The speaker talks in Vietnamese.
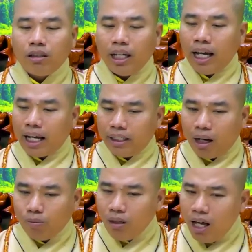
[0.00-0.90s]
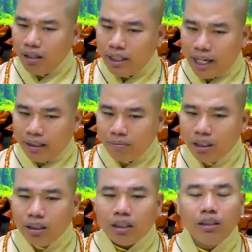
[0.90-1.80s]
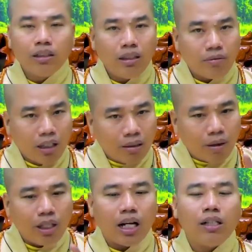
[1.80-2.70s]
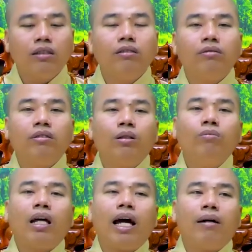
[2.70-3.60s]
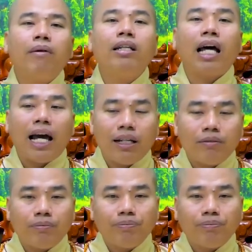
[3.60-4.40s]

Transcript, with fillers: cái hành động đơn giản bình thường nhưng đừng bao giờ chúng ta bê tha